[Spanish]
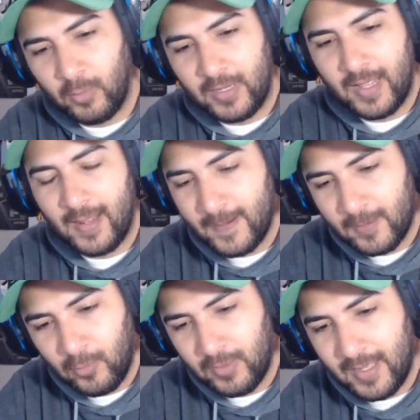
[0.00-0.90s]
con la
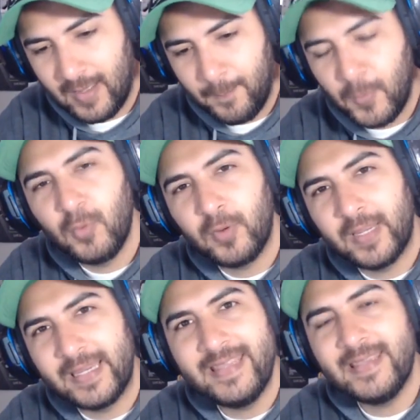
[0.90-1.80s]
con la
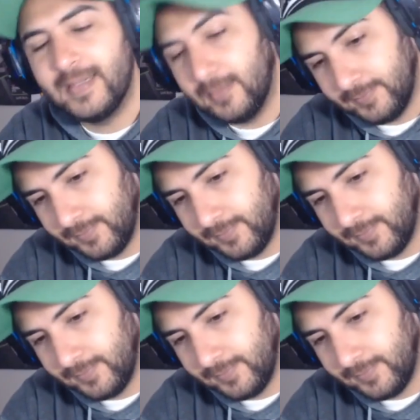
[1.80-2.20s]
brujería,